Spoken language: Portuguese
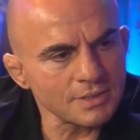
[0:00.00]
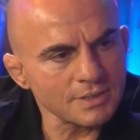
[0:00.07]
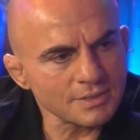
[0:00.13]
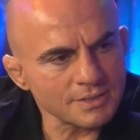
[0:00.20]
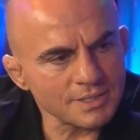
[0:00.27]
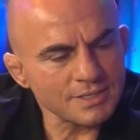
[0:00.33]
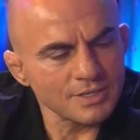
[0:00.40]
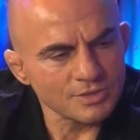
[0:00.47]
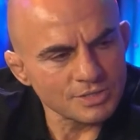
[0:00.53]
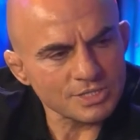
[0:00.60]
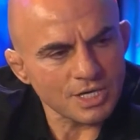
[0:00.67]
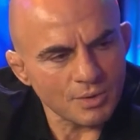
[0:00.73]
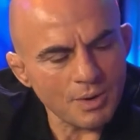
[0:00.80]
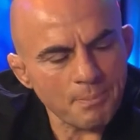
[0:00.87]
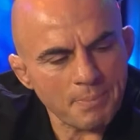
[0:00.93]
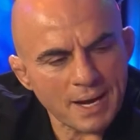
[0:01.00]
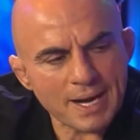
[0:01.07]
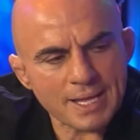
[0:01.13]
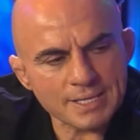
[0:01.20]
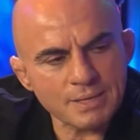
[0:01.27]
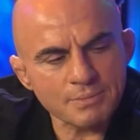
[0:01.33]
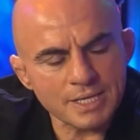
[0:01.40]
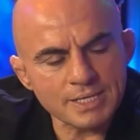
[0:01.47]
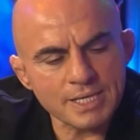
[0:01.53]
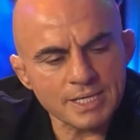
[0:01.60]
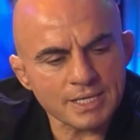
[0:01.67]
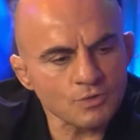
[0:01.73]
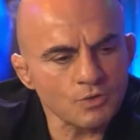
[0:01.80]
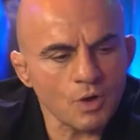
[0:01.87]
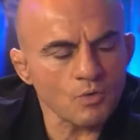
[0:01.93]
Entendeu? Isso que é uma parada
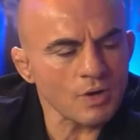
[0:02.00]
maneira. Não é um